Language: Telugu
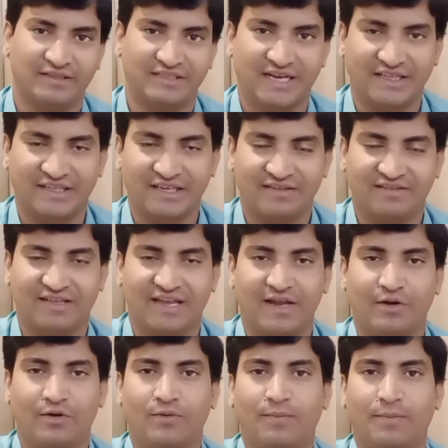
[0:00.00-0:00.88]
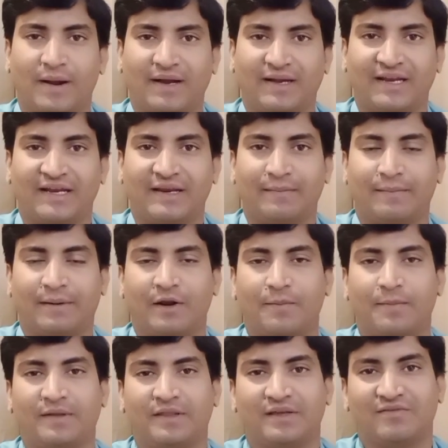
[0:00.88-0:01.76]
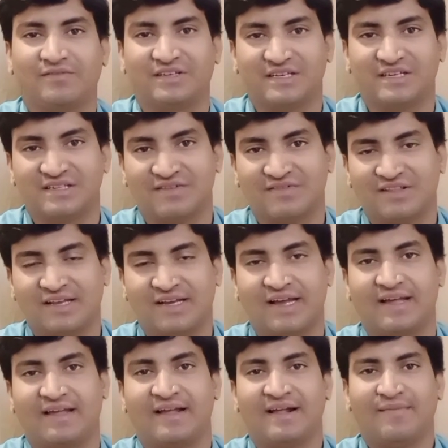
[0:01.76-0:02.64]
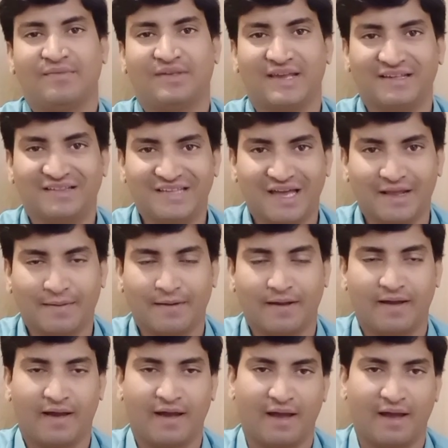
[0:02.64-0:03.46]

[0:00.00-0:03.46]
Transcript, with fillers: జాతీయ స్థాయిలో పార్టీని బలోపేతం చేసే విధంగా కేసీఆర్